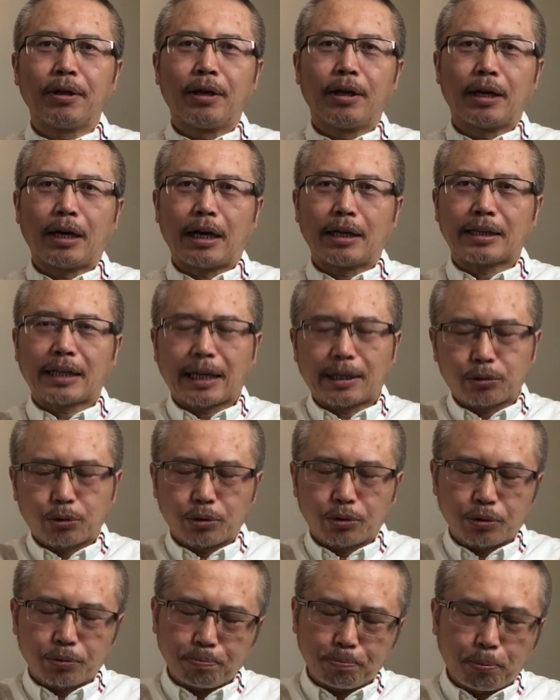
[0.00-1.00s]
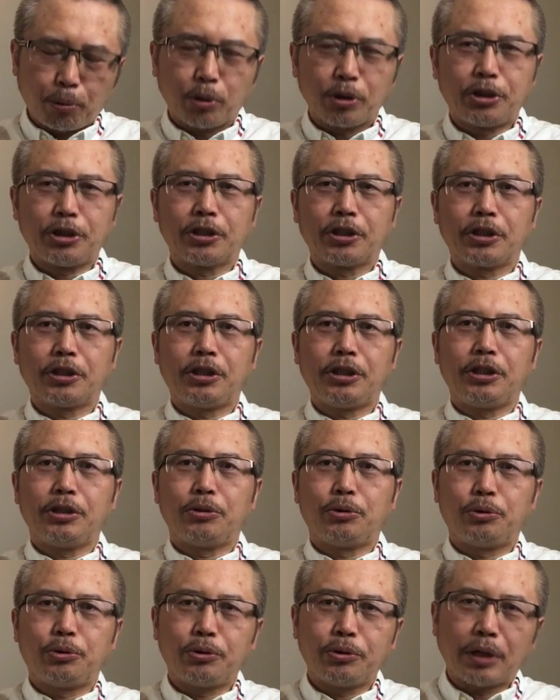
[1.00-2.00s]
啊，它波及的地
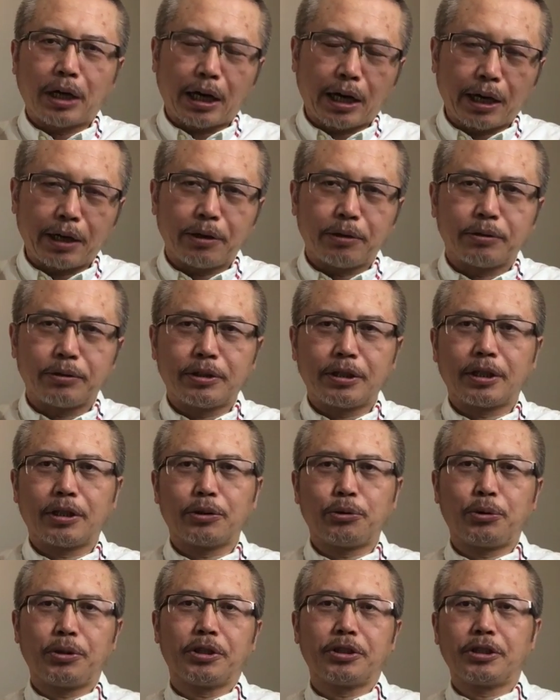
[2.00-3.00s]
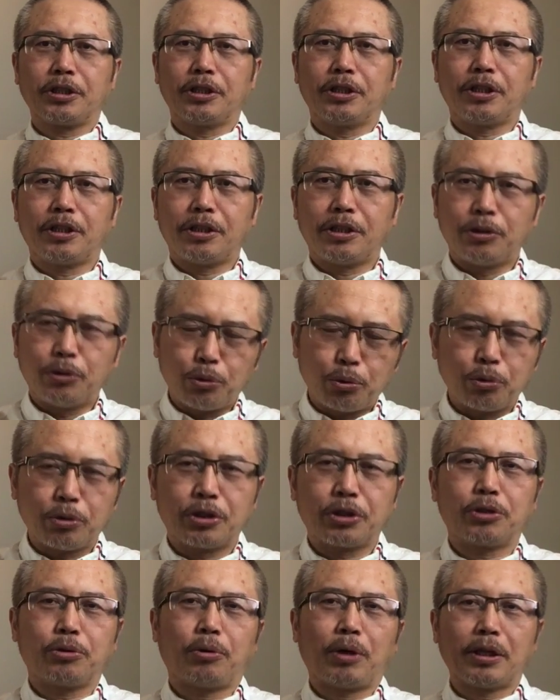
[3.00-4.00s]
区啊，还有这个确诊的人数、
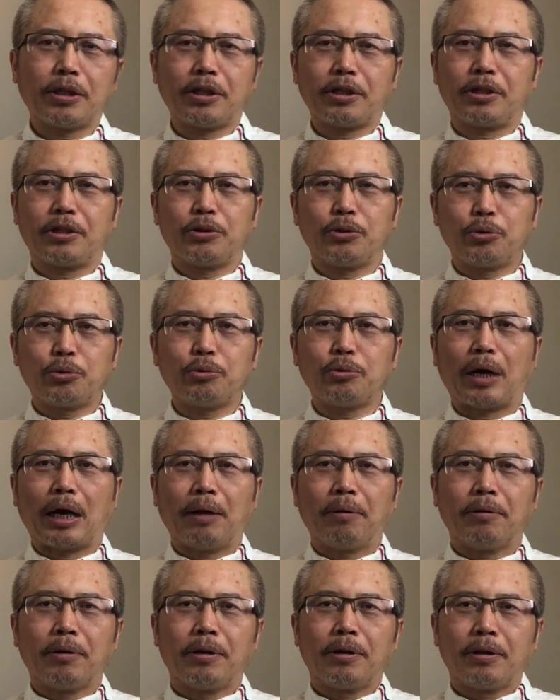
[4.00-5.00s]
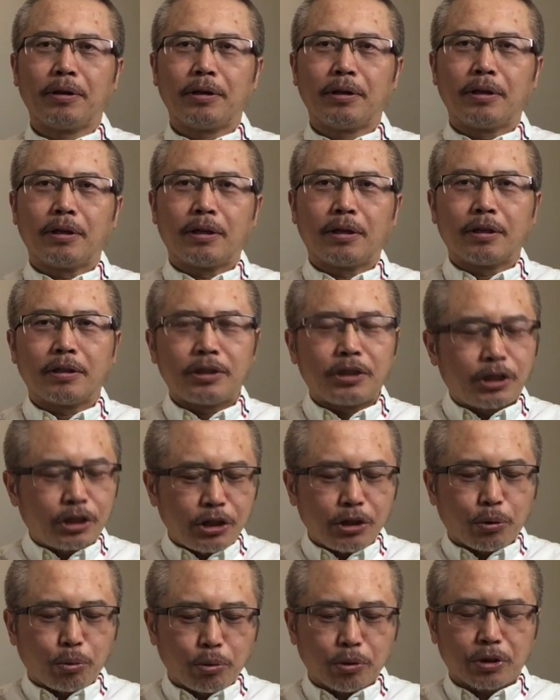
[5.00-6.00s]
死亡的人数啊，
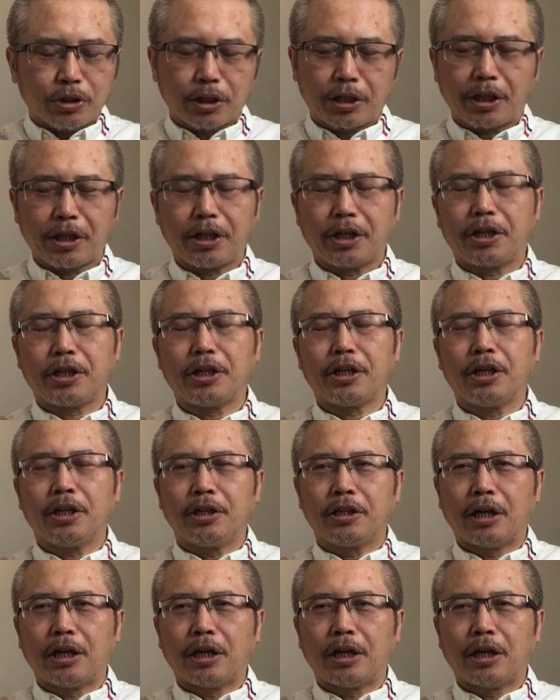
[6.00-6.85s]
几乎是可以和。